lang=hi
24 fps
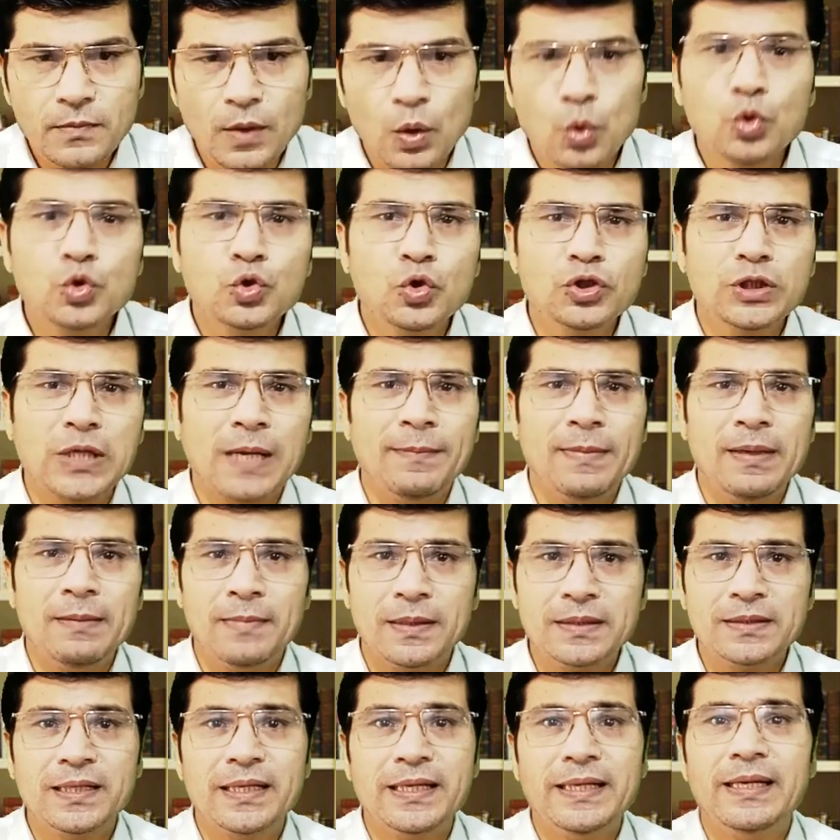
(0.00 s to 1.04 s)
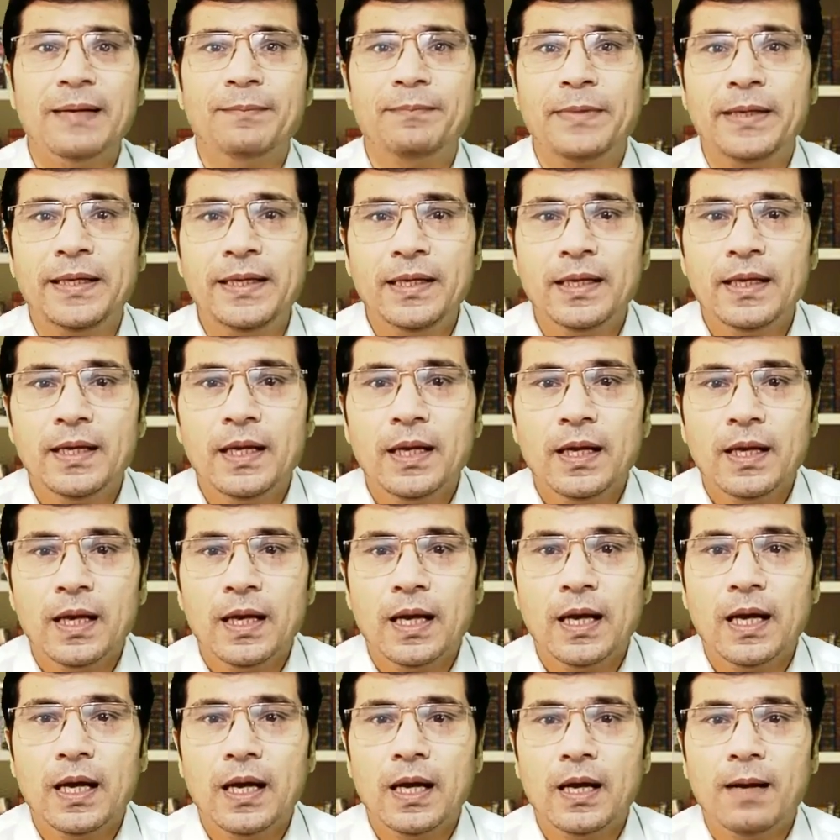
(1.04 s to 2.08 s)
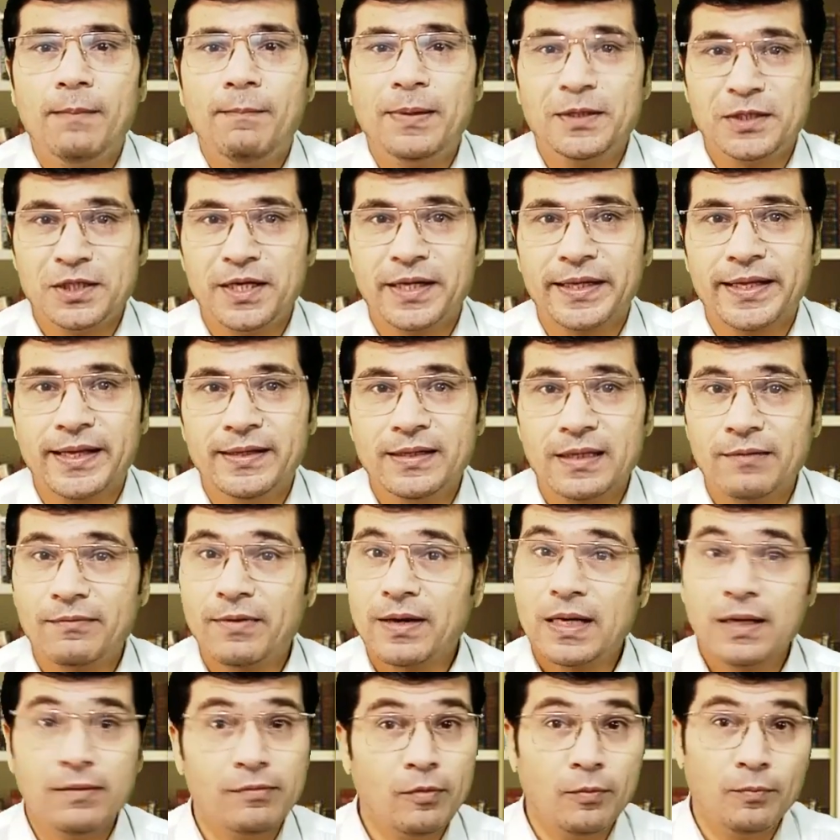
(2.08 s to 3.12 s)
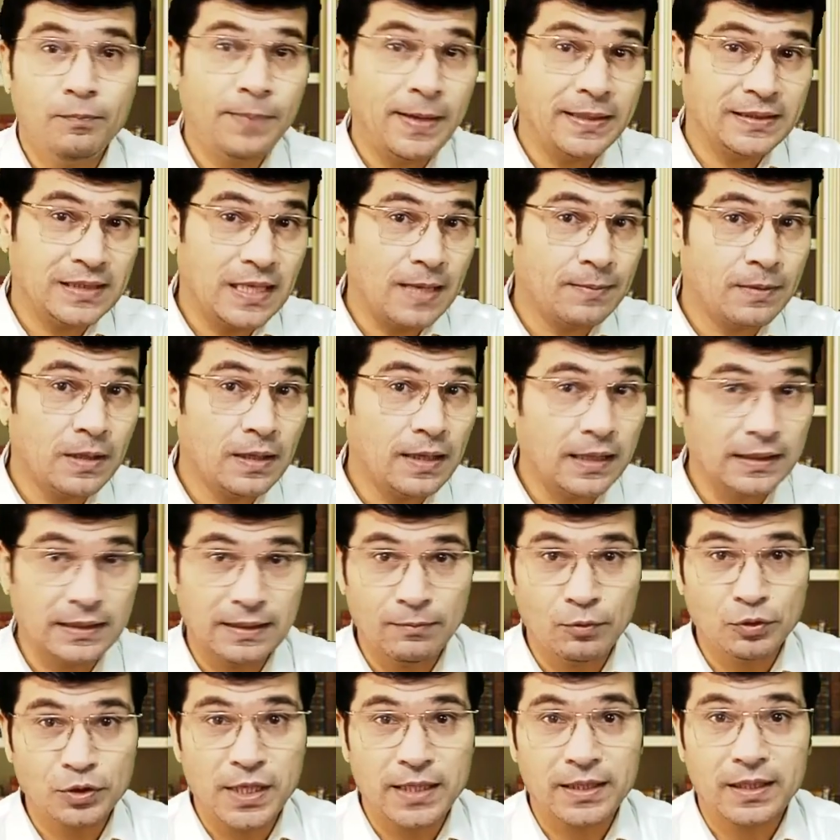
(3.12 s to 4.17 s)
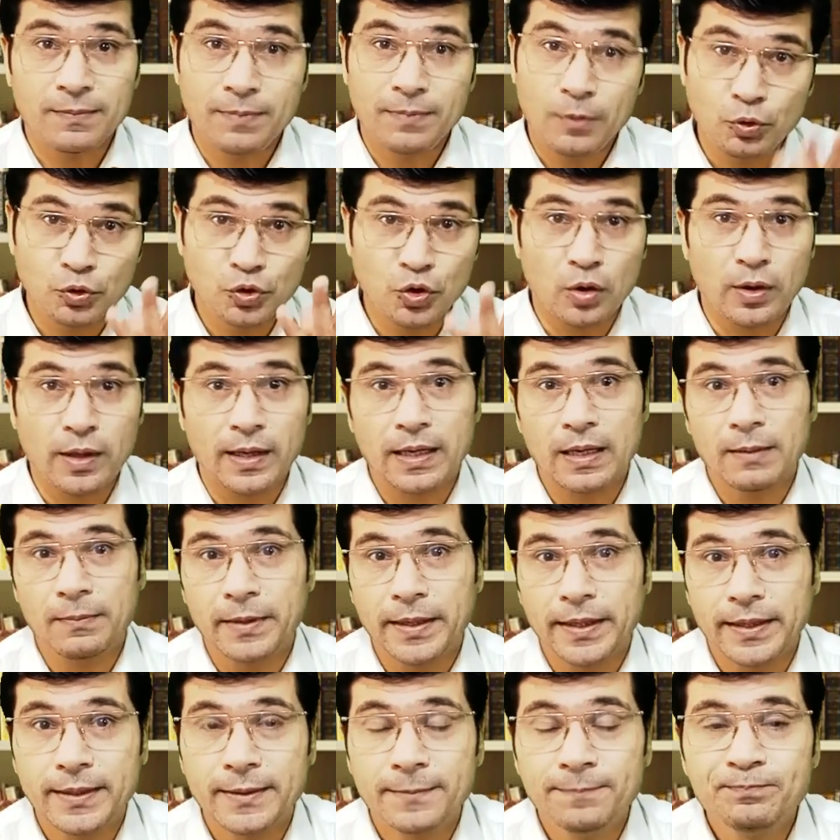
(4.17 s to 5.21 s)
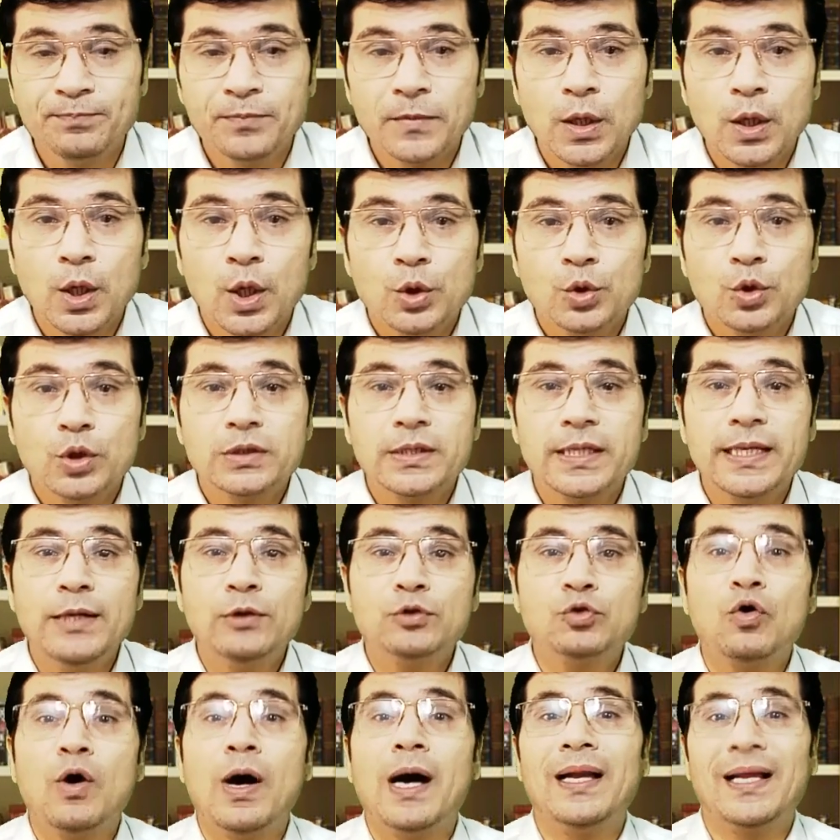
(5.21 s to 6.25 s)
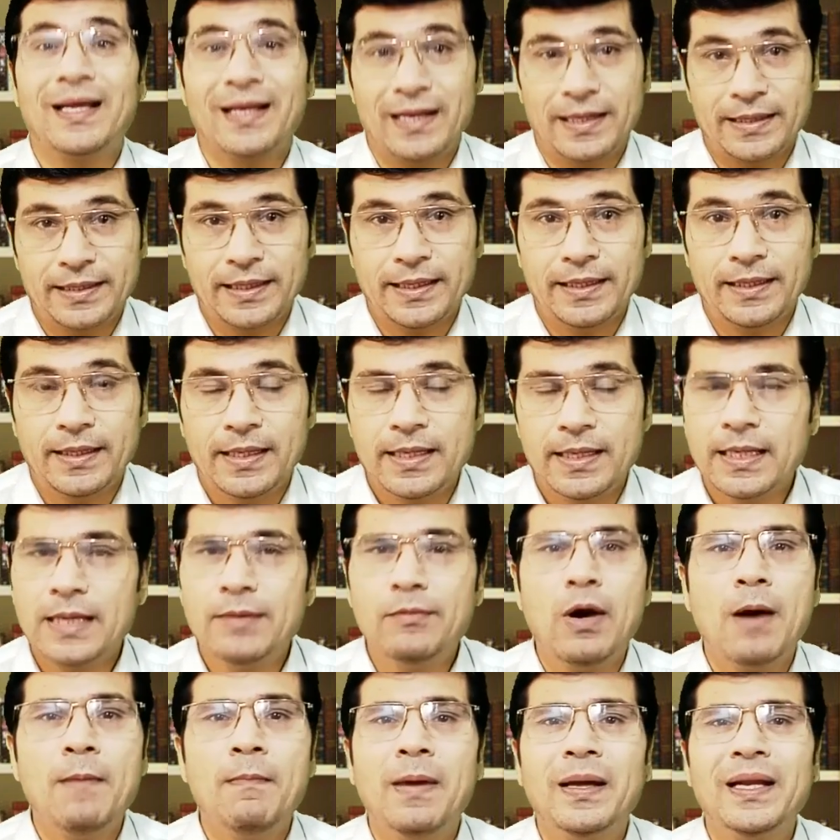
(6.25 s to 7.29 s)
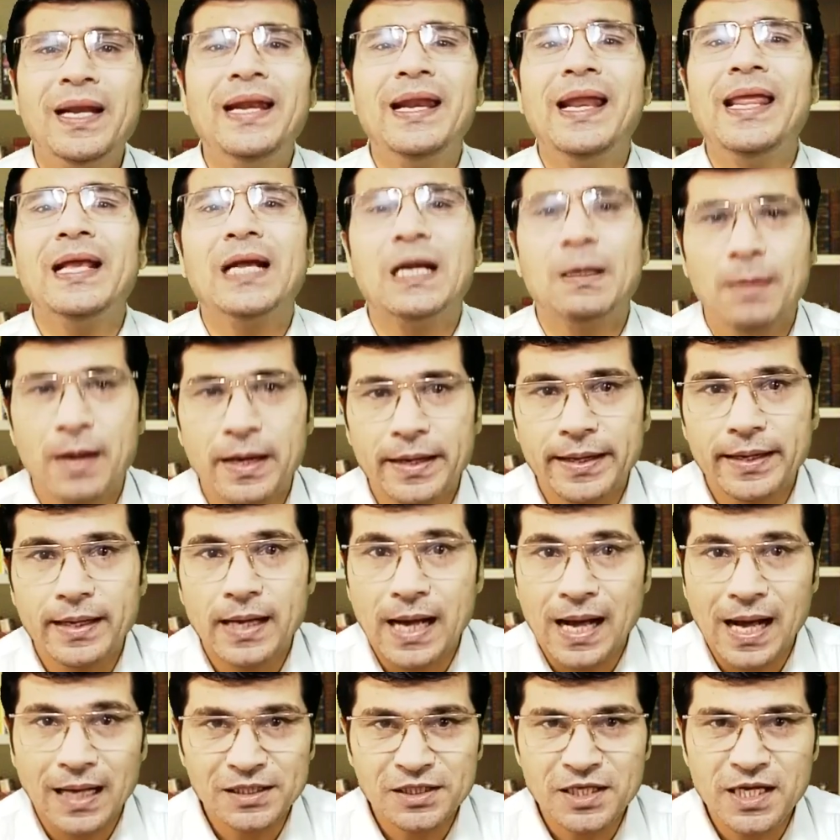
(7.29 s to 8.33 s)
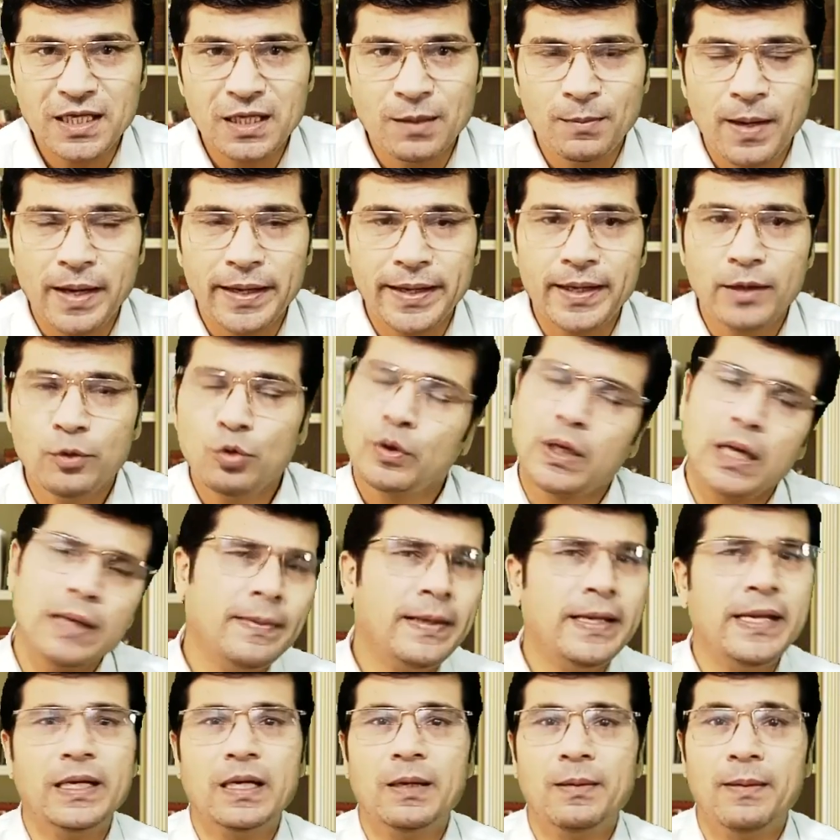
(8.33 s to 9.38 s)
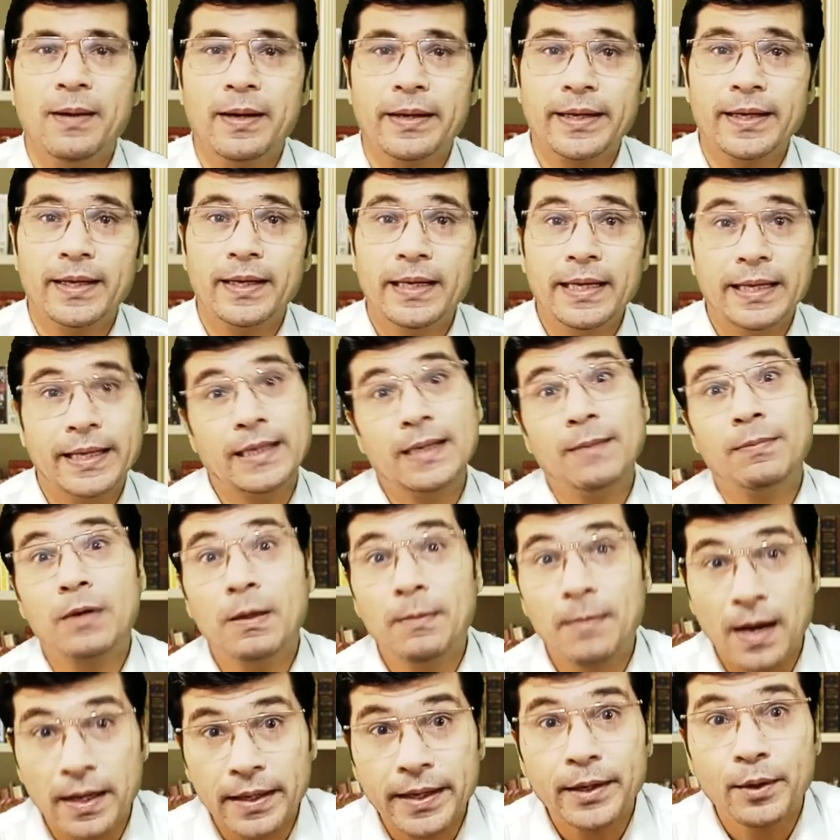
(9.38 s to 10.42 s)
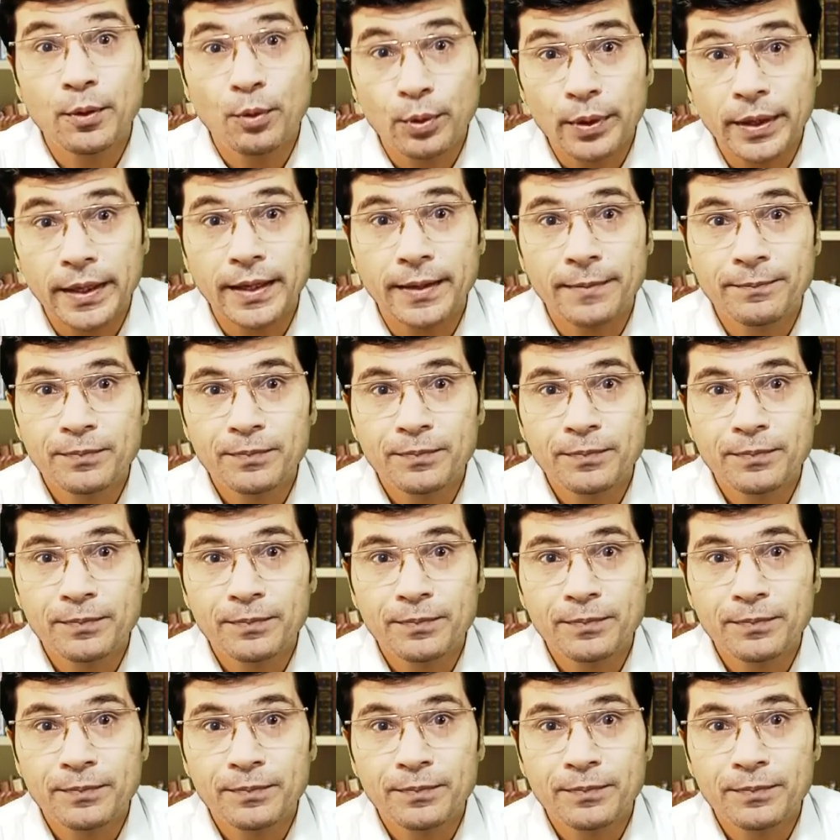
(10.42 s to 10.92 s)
उसको शामिल मत करें अपनी बजट के अंदर वरना बहुत पैसे आपका खत्म हो जाएगा फिर कुछ और करना पड़ेगा तो इसलिए उसको अलग रखें यानी कि वो आप माने नहीं कमा रहे आज नहीं कमा रहे तो कल भी नहीं कमा रहे लेकिन आप कमा रहे होंगे